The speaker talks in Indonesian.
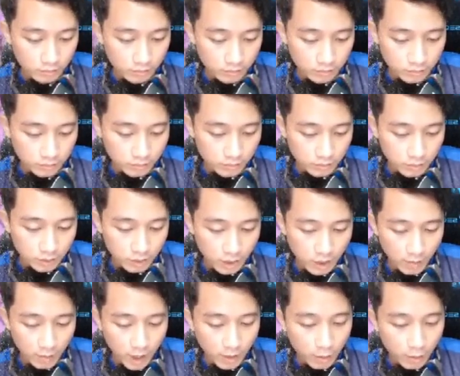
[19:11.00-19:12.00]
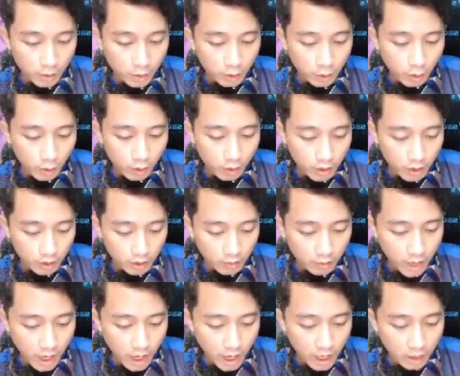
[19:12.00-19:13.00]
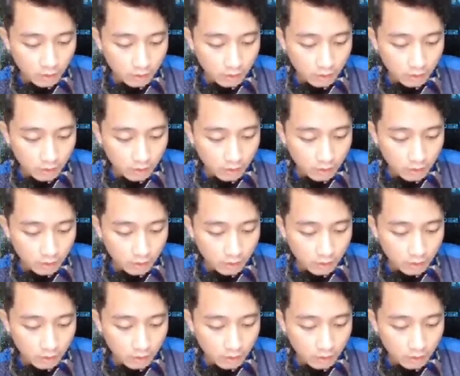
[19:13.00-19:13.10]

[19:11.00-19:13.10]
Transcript: Enggak Balmon doang yang bagus.